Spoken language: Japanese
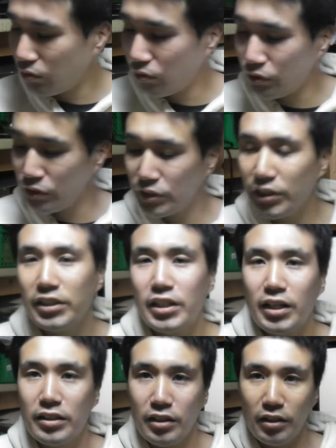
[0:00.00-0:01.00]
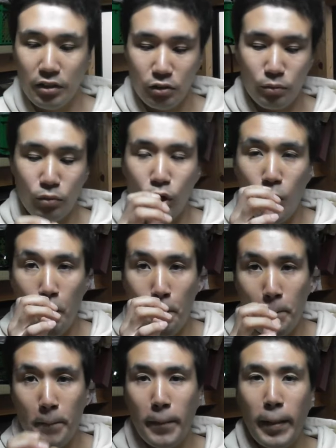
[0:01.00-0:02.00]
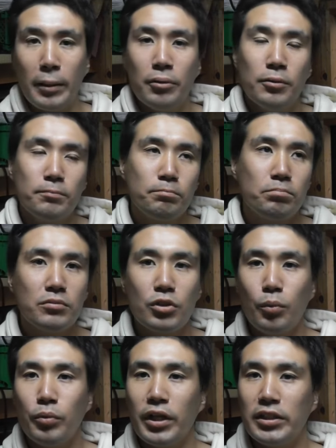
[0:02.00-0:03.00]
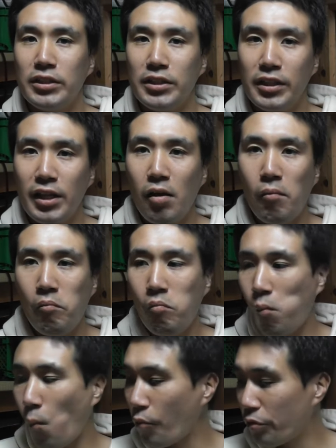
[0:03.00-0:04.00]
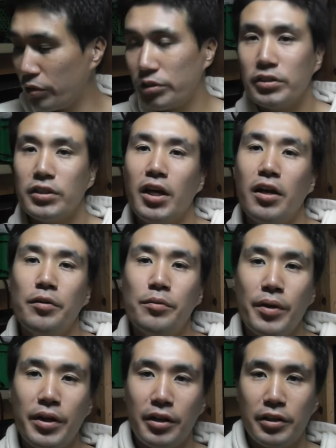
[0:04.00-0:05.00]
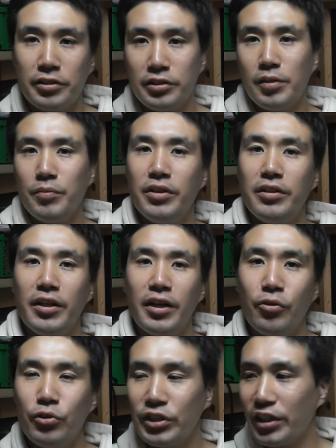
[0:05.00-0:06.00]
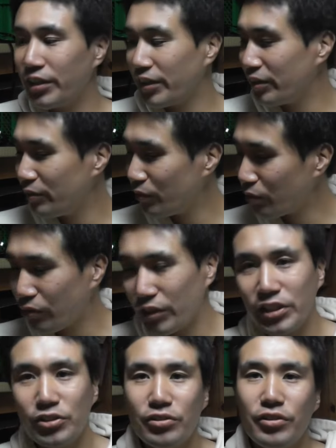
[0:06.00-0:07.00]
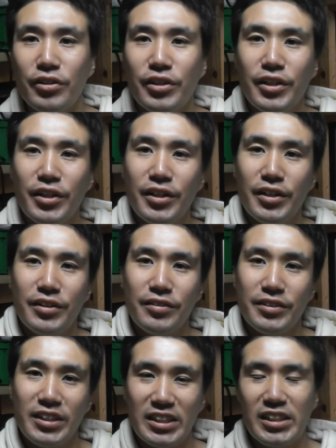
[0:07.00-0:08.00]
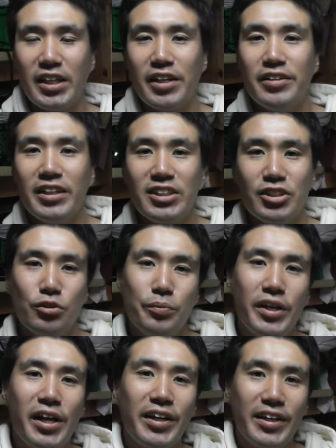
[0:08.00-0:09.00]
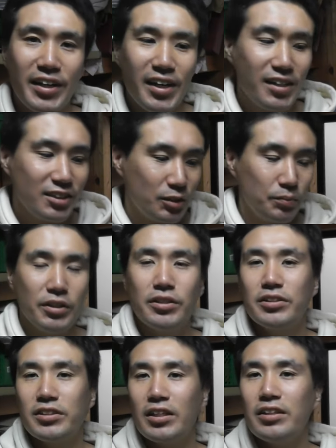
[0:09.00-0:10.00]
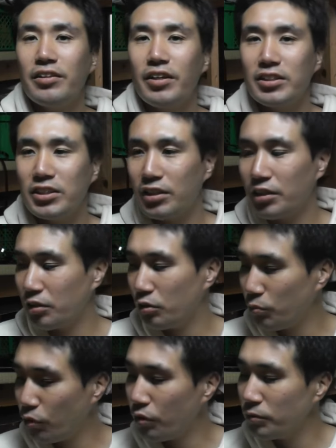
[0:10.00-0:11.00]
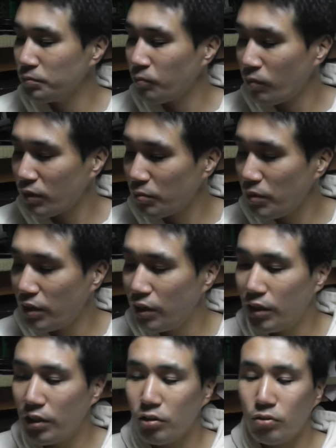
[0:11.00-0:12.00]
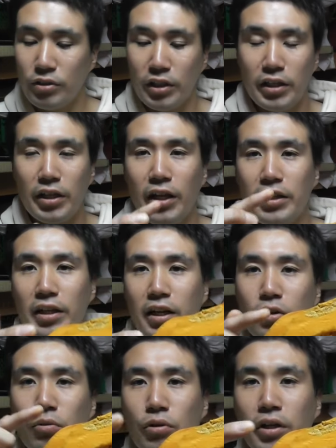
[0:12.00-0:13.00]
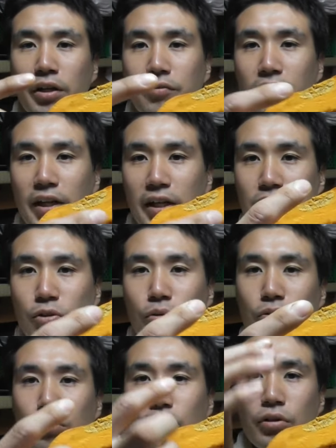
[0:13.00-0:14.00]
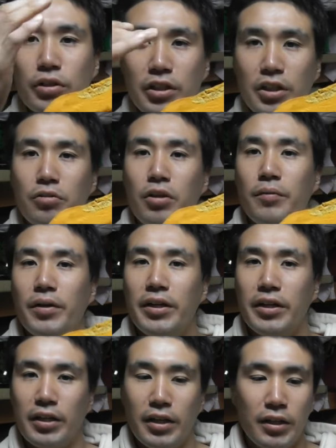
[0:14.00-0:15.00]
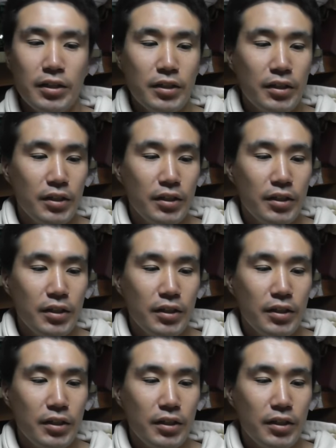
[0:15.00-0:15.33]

お譲りしたかったんだけども、あの、友達にね、これすげえうめえから食ってみってやろうとしたんだけども、これはちょっと差し上げるには忍びないから自分で食ったっていう感じなんだけども、まあ、こんだけだったらこの辺はね、ちょこっと切り取ればいいから、